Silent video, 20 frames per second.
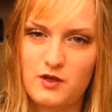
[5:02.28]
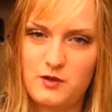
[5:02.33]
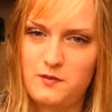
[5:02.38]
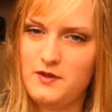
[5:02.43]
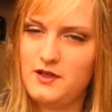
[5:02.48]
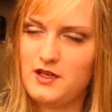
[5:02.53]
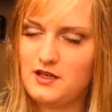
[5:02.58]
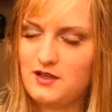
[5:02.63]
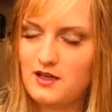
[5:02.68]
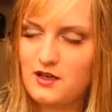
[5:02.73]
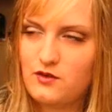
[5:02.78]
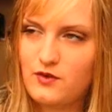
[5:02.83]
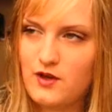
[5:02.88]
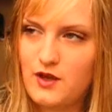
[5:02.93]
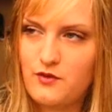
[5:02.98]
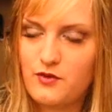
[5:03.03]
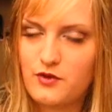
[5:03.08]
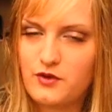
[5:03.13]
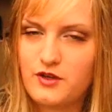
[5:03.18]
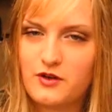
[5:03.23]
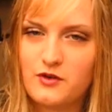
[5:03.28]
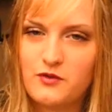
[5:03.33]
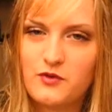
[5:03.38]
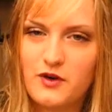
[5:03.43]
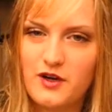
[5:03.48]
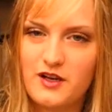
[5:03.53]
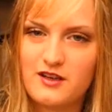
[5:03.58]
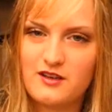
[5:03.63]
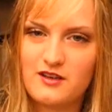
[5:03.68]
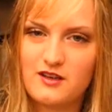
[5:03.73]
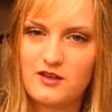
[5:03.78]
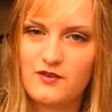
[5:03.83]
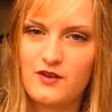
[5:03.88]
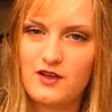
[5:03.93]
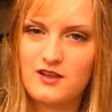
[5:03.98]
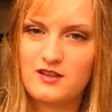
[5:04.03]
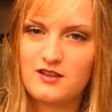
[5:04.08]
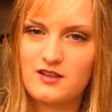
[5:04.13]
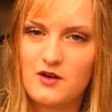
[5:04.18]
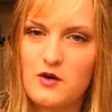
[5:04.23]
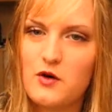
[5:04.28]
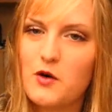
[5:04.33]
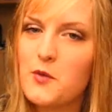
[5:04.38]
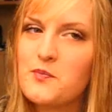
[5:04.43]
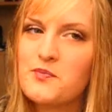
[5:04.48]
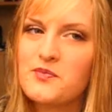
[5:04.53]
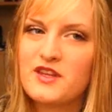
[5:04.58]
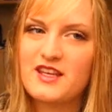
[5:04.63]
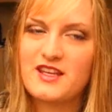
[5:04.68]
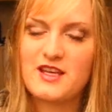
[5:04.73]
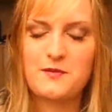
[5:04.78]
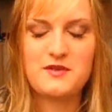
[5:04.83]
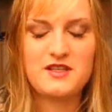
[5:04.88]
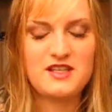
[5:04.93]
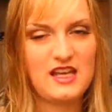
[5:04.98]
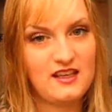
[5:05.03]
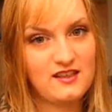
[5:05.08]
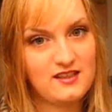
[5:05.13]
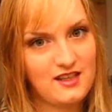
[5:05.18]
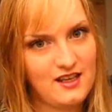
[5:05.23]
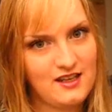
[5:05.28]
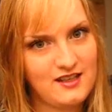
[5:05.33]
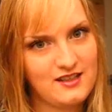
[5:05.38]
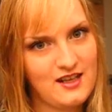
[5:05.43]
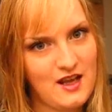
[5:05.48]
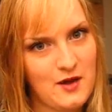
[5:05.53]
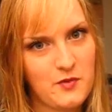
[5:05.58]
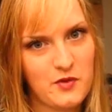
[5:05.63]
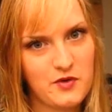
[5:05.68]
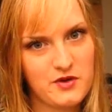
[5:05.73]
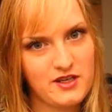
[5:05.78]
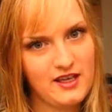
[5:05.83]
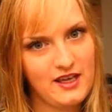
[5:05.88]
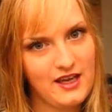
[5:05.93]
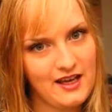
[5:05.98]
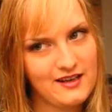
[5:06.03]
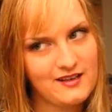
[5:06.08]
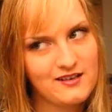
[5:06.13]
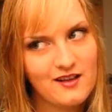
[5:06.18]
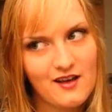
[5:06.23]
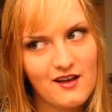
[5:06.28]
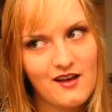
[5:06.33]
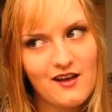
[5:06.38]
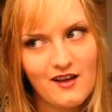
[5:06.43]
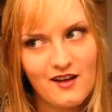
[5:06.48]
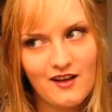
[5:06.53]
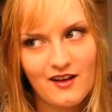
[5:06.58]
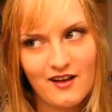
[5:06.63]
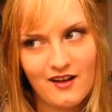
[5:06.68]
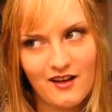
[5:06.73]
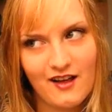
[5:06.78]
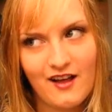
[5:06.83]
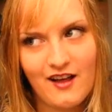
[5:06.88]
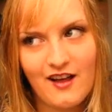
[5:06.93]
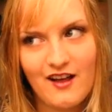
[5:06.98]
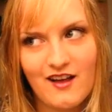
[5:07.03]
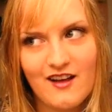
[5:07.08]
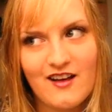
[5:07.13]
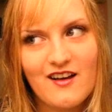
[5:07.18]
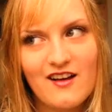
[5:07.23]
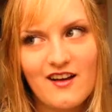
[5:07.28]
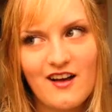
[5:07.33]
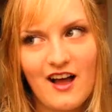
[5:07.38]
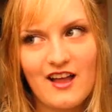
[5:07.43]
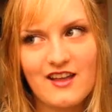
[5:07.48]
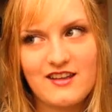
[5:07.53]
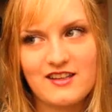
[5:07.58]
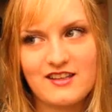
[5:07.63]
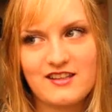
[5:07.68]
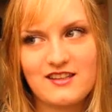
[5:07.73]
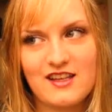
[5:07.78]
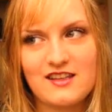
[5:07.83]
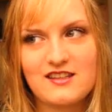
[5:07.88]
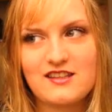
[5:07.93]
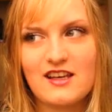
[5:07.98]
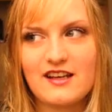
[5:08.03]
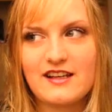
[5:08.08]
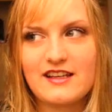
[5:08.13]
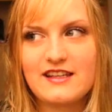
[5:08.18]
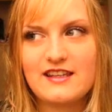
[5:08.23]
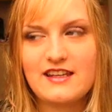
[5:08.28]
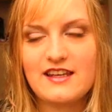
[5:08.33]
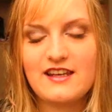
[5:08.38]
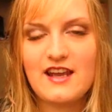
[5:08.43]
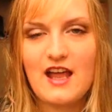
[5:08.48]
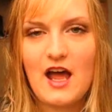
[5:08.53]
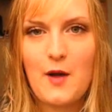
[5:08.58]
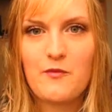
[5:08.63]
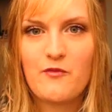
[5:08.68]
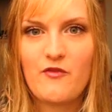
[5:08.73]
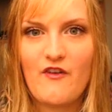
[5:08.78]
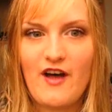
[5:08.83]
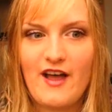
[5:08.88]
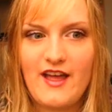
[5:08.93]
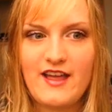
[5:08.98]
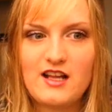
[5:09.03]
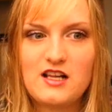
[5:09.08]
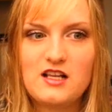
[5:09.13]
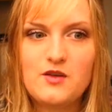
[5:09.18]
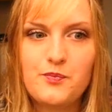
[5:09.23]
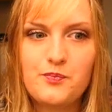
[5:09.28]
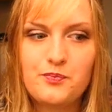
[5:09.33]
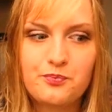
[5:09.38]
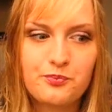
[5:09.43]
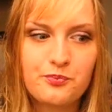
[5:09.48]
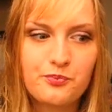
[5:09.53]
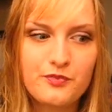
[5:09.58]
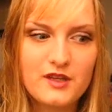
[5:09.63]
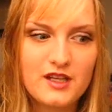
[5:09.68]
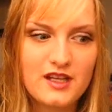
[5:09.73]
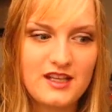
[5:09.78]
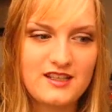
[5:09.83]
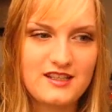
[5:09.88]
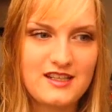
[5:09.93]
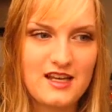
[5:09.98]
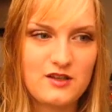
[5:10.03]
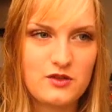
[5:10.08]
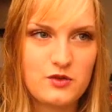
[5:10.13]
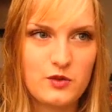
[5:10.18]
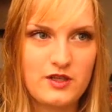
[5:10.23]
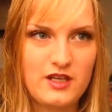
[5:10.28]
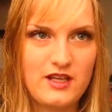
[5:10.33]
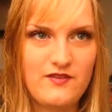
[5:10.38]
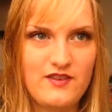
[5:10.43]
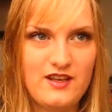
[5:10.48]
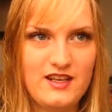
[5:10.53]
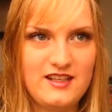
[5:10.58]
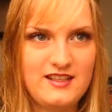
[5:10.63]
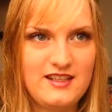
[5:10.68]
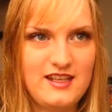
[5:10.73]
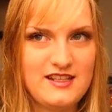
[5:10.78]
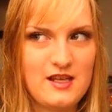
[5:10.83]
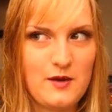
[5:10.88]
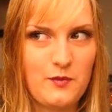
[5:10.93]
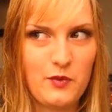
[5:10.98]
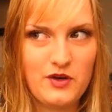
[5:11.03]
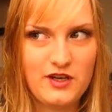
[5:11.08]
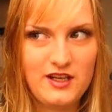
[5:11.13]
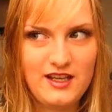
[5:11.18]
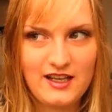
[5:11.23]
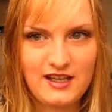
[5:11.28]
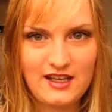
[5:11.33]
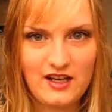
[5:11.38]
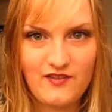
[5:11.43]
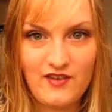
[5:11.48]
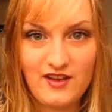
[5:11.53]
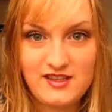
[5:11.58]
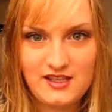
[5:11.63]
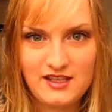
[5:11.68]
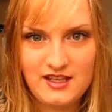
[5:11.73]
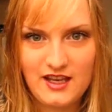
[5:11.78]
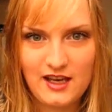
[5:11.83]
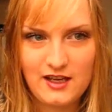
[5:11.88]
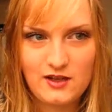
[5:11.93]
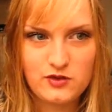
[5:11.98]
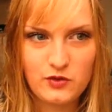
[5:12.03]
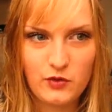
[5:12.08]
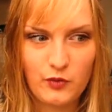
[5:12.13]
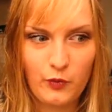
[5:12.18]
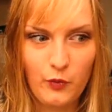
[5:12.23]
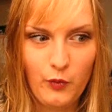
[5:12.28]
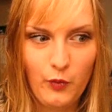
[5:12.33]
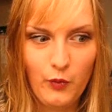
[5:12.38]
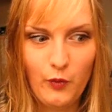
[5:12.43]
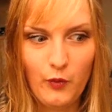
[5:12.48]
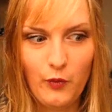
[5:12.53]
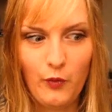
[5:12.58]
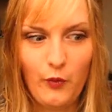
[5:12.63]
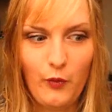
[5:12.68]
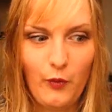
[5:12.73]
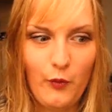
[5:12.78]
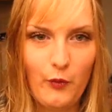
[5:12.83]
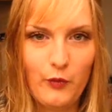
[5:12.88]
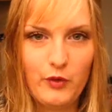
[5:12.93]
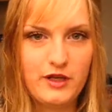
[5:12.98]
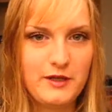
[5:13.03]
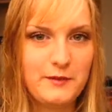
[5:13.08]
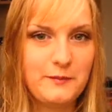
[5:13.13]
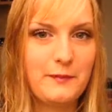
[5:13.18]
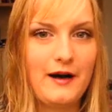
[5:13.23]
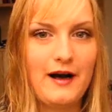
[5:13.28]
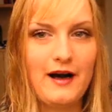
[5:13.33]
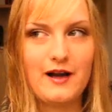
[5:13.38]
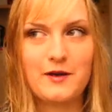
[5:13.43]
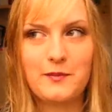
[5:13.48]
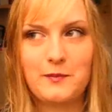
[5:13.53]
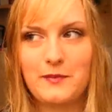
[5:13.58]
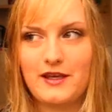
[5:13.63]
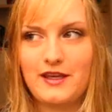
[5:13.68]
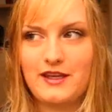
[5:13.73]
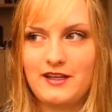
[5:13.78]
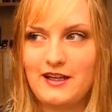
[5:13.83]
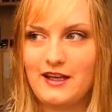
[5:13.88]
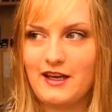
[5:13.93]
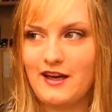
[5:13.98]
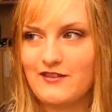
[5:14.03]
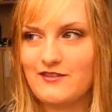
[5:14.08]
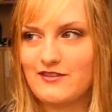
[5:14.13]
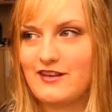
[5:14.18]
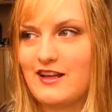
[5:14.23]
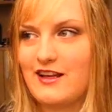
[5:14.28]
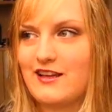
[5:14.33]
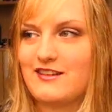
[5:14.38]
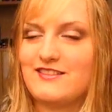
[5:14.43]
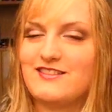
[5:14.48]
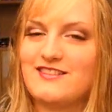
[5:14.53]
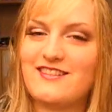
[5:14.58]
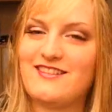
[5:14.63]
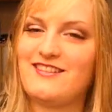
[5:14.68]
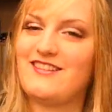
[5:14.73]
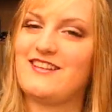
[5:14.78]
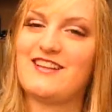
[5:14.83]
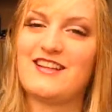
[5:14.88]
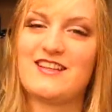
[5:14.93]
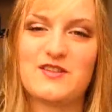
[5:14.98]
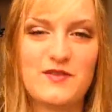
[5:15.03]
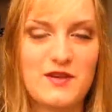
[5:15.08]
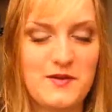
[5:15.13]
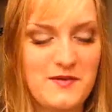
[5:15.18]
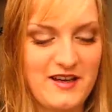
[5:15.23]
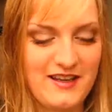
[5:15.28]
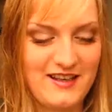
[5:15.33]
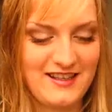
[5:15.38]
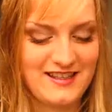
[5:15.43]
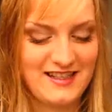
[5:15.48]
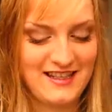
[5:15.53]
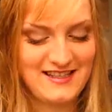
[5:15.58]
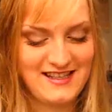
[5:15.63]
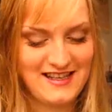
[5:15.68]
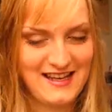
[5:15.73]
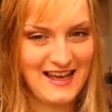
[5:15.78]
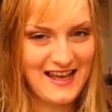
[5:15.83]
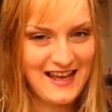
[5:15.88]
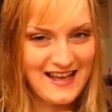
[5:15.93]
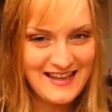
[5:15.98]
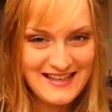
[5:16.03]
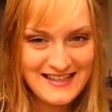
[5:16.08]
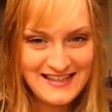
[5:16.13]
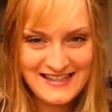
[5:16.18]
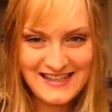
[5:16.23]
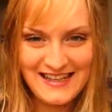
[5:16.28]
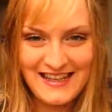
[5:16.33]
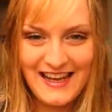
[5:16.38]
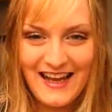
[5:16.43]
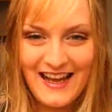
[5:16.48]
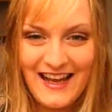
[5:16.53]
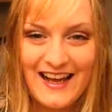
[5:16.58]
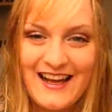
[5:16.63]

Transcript: ich bin jetzt echt Fan von dir geworden. Ich werde dich auch, ich habe dich extra nicht abonniert, äh, als ich das dann gesehen habe, weil ich dachte so, nee, wenn ich die jetzt abonniere, dann weiß die direkt schon, oh, die mag mich, die hat vielleicht, hm, deswegen mache ich das jetzt erst.